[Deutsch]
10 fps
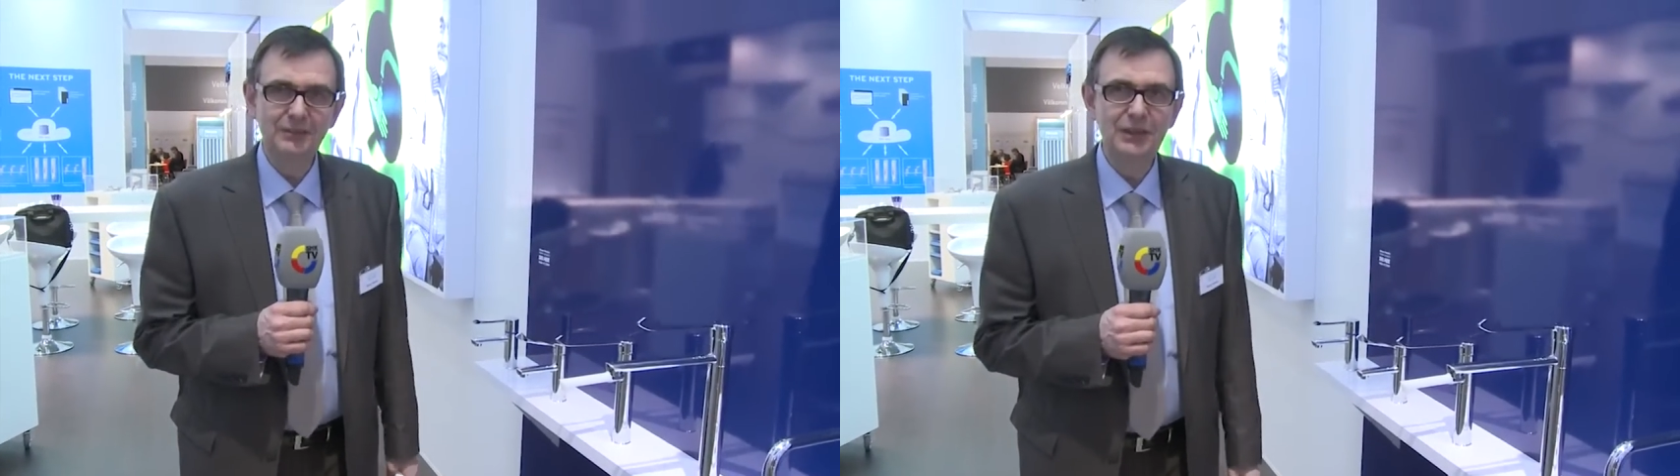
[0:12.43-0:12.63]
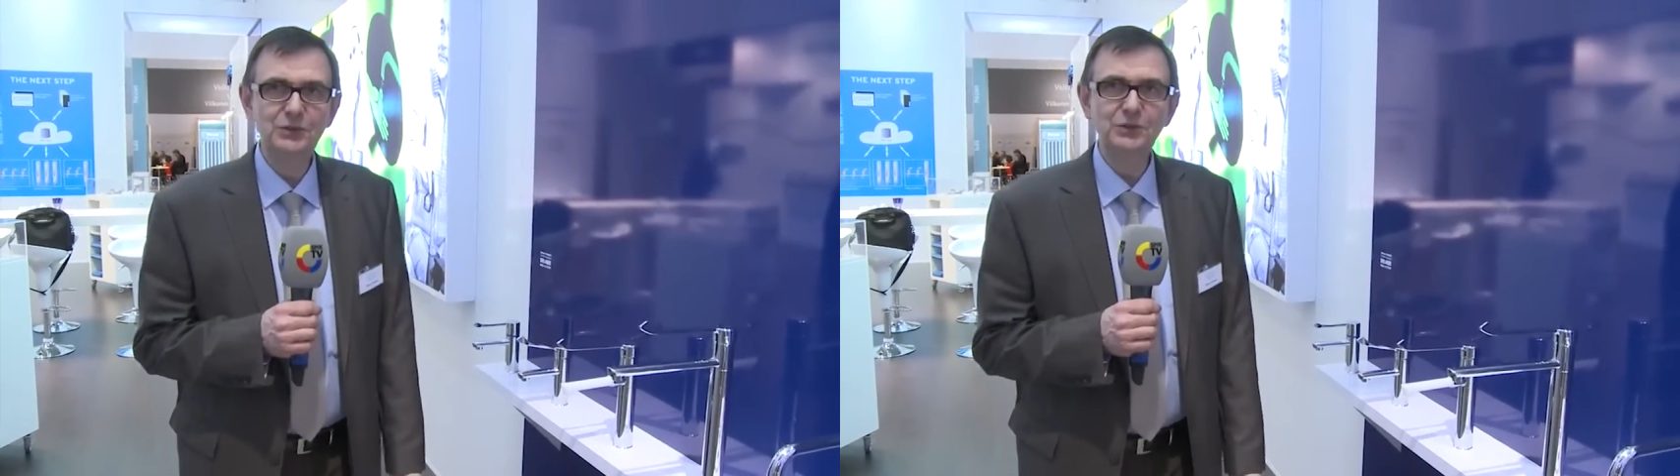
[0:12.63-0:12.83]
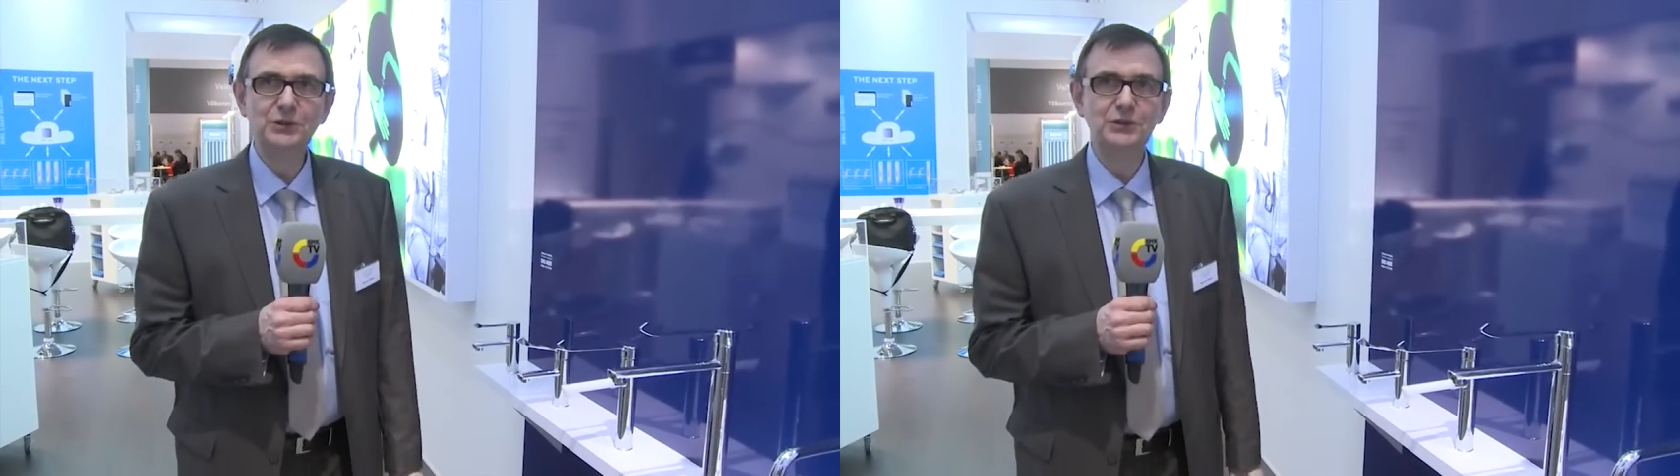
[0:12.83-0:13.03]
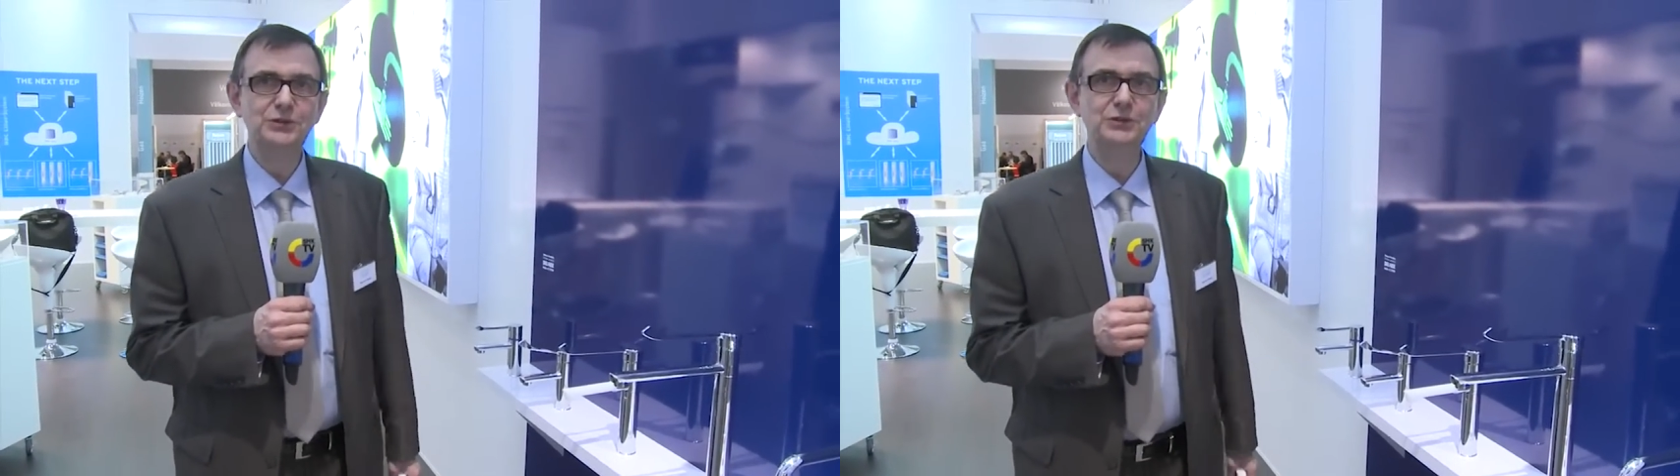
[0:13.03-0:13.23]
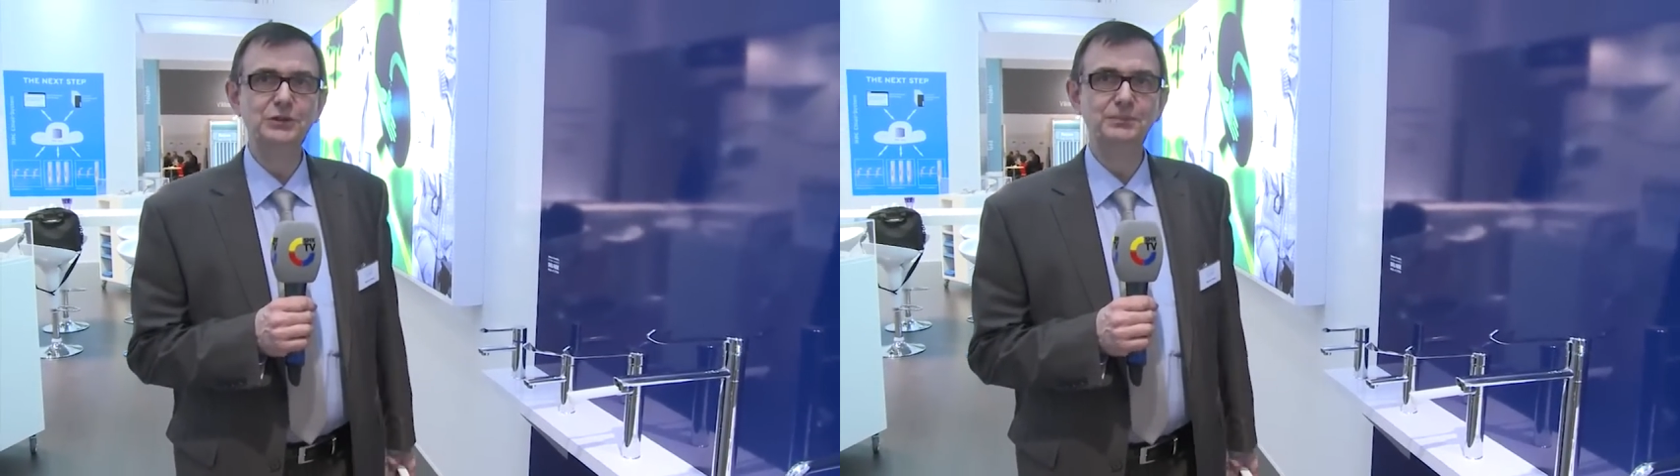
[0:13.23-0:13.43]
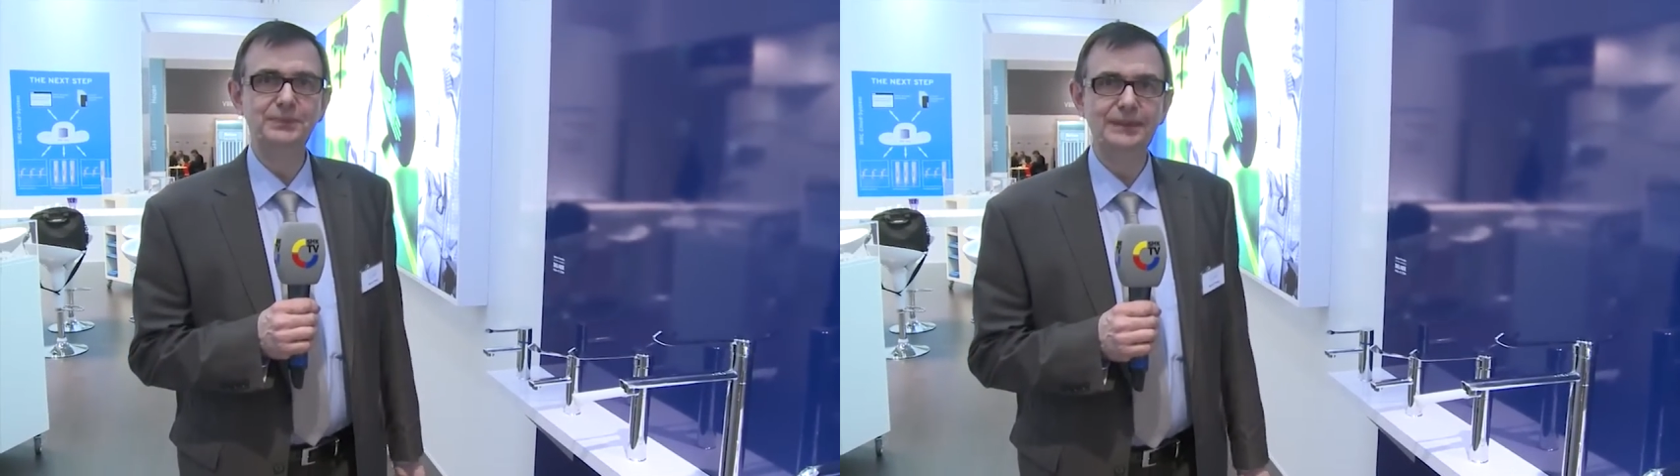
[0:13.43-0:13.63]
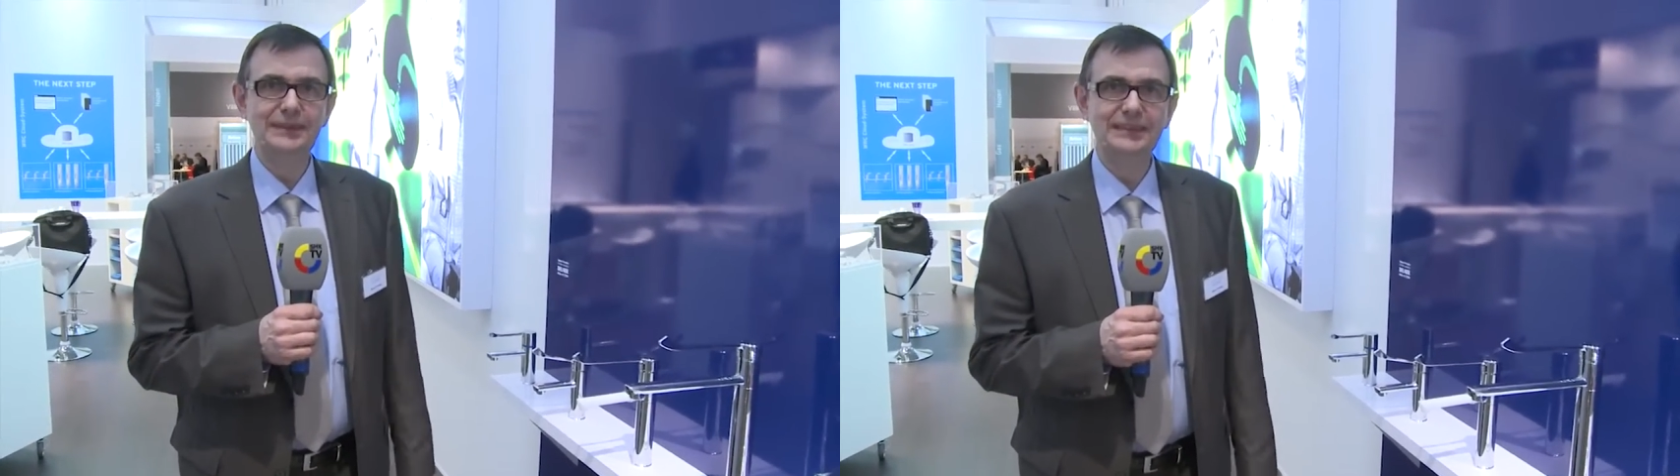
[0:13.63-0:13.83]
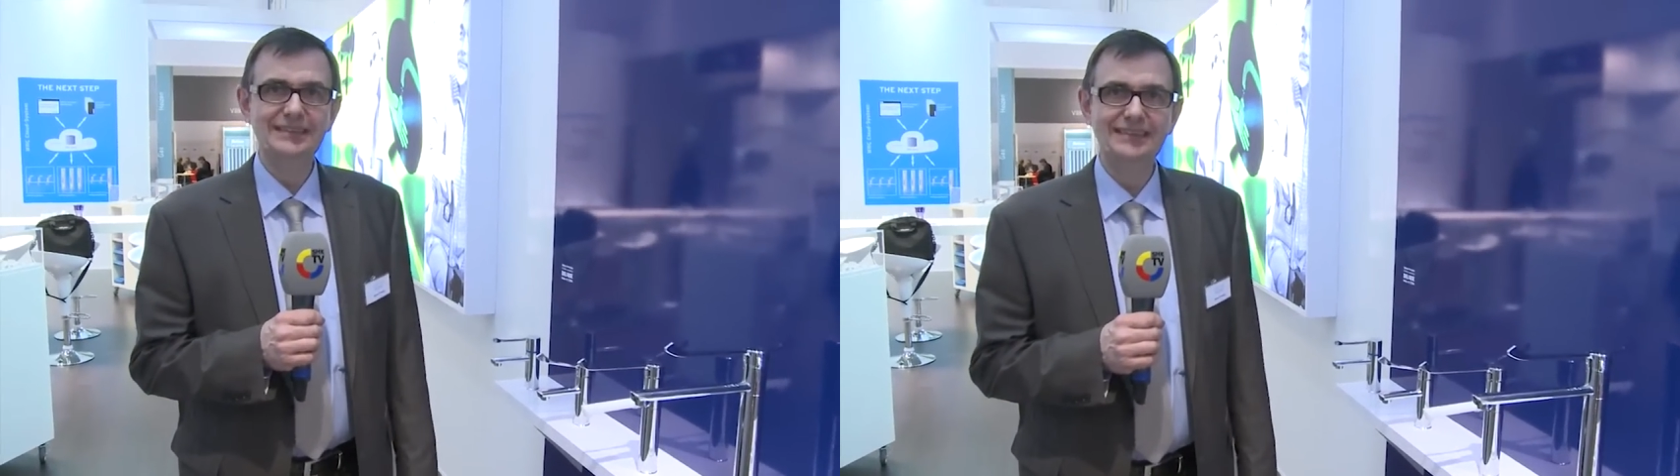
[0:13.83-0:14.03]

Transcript: Armaturentyp äh,